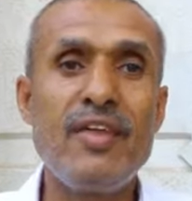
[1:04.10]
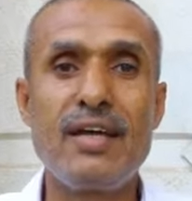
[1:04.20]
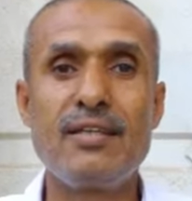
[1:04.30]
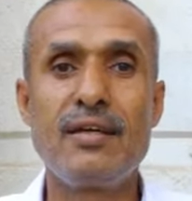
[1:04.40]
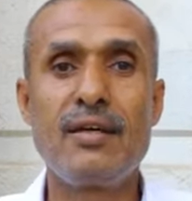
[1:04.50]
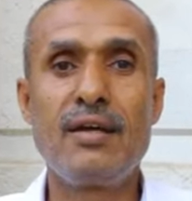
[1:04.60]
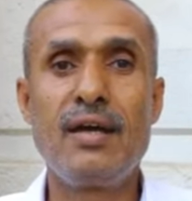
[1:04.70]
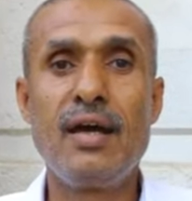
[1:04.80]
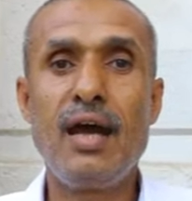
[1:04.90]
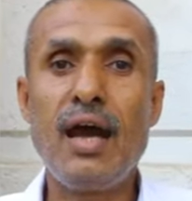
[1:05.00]
ذات
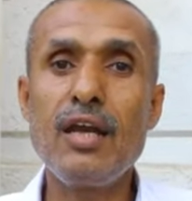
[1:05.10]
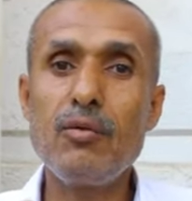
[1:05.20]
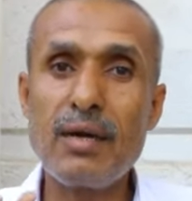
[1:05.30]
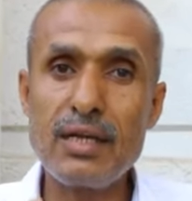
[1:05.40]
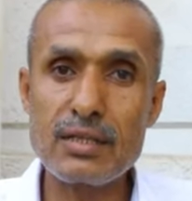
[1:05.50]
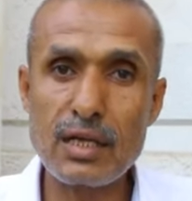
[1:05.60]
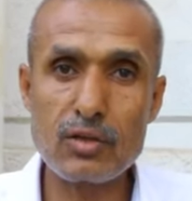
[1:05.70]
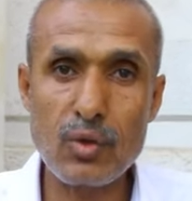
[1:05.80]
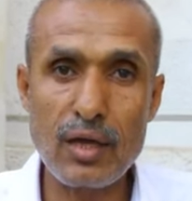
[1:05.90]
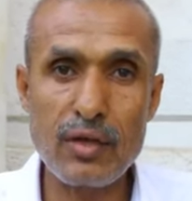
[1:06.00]
عليهم أن
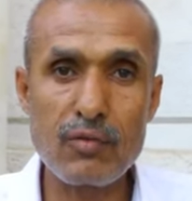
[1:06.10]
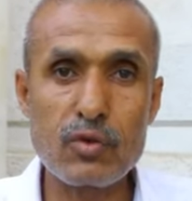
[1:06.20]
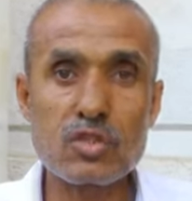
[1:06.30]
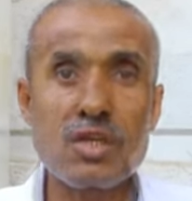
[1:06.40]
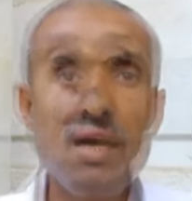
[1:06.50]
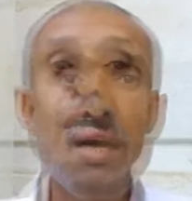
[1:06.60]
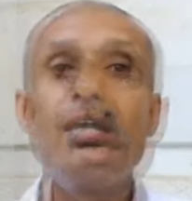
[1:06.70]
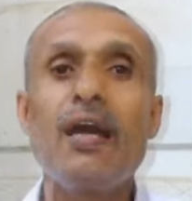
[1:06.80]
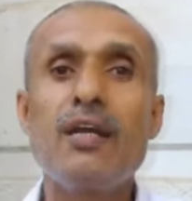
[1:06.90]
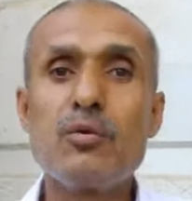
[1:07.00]
يلتقطوا هذه الفرصة
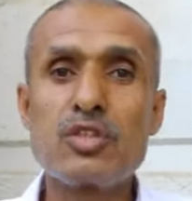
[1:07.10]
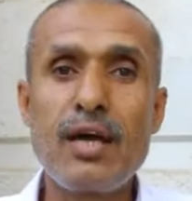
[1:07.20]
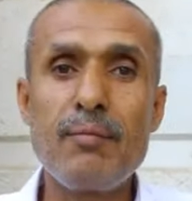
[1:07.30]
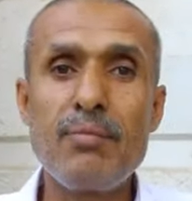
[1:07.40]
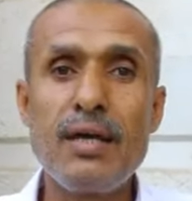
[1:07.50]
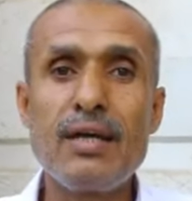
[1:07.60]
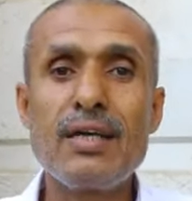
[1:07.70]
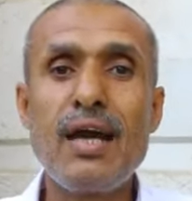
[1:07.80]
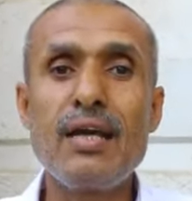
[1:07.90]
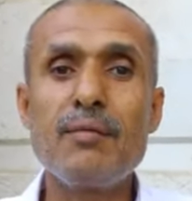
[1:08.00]
لأنه صاب
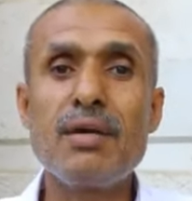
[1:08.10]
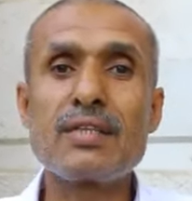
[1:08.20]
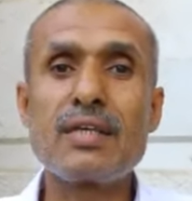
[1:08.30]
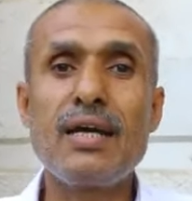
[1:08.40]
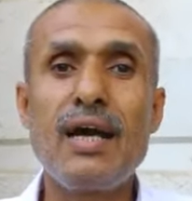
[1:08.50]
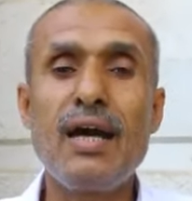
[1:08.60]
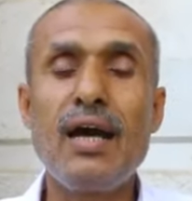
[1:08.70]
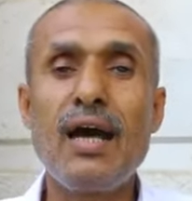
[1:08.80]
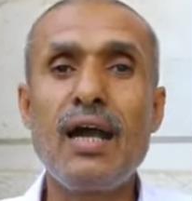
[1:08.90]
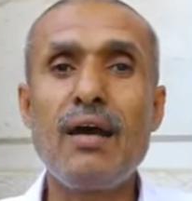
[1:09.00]
يعني منطقة
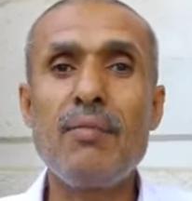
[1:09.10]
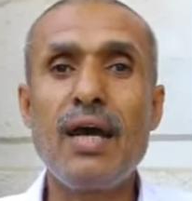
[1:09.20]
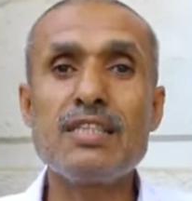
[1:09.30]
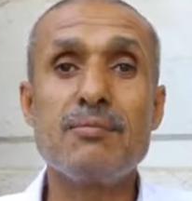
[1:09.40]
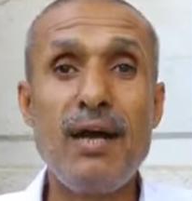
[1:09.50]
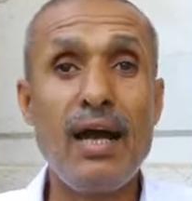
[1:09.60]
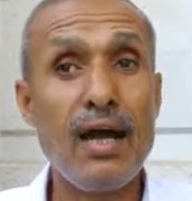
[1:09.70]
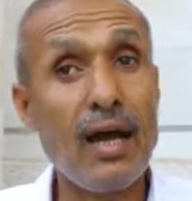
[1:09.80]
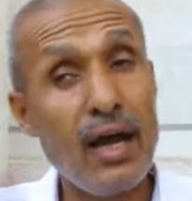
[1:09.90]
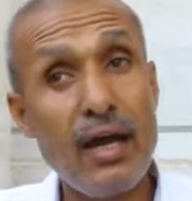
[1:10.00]
على ما أسمع
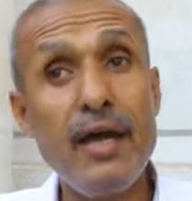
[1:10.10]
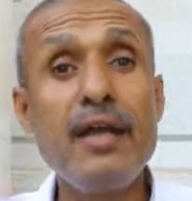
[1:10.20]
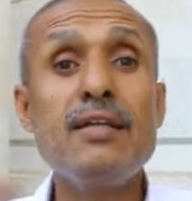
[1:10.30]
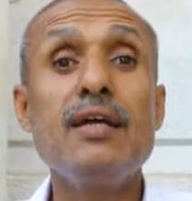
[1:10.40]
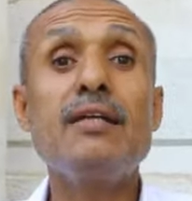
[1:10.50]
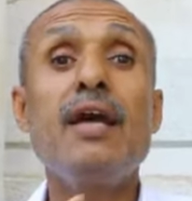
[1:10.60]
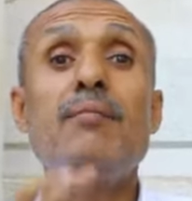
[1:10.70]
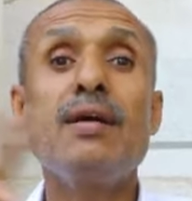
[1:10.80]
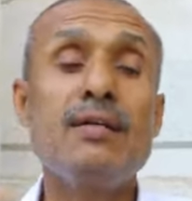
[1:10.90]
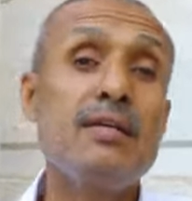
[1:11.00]
احنا
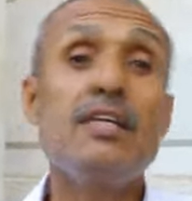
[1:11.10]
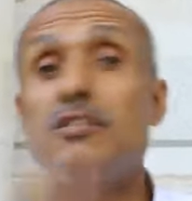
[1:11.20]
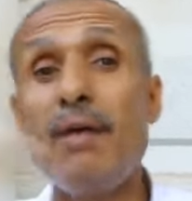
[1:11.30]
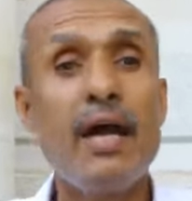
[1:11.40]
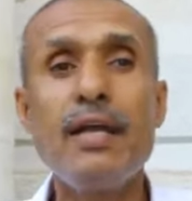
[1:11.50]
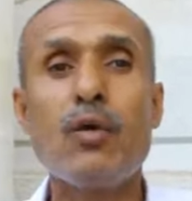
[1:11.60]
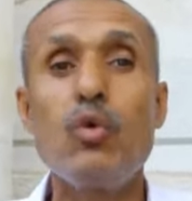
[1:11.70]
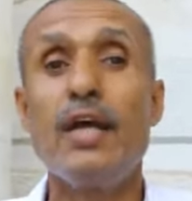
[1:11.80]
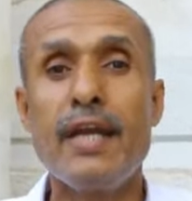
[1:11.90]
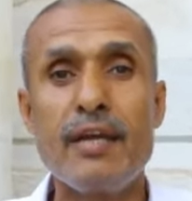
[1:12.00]
دائما نسمع عنها
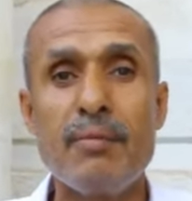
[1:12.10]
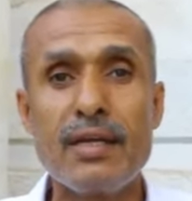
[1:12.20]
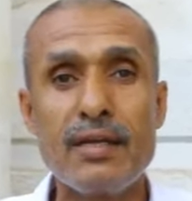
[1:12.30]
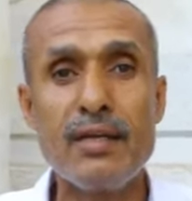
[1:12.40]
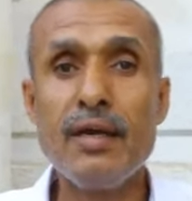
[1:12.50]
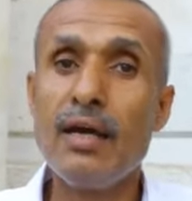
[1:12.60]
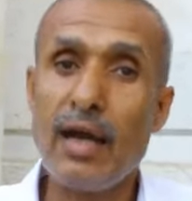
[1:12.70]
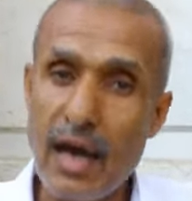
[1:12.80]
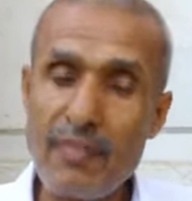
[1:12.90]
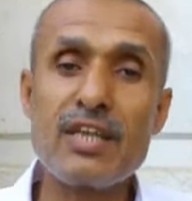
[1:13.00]
كلنا اليمنيين
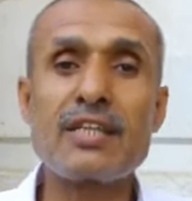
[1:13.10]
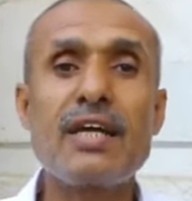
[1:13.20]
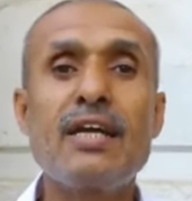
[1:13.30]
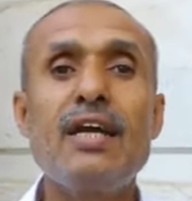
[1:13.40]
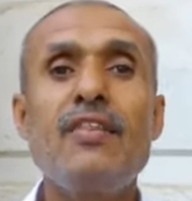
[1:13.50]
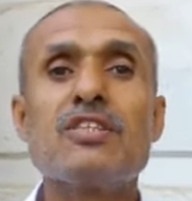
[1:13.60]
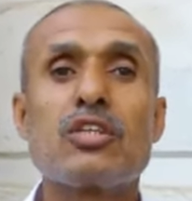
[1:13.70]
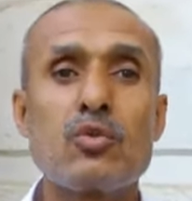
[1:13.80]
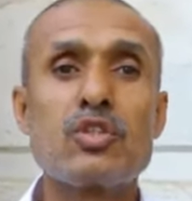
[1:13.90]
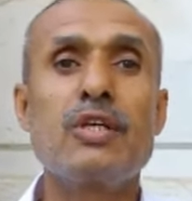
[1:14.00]
هذه الطريق هي التي
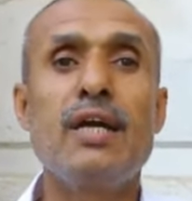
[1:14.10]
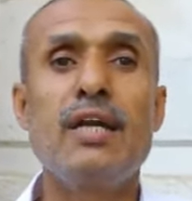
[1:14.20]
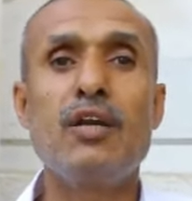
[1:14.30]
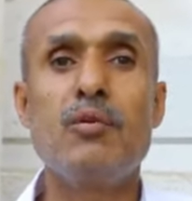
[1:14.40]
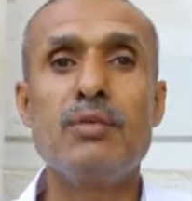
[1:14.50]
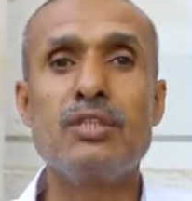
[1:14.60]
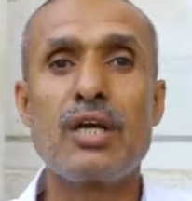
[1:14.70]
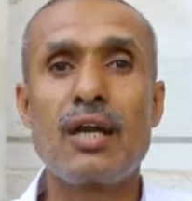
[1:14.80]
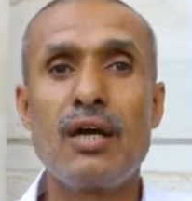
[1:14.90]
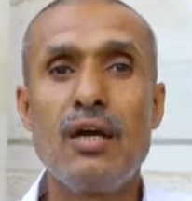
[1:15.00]
ستوصلنا إليهم إن
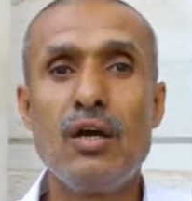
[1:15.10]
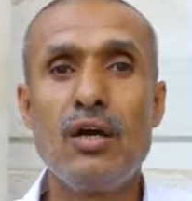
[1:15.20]
شاء الله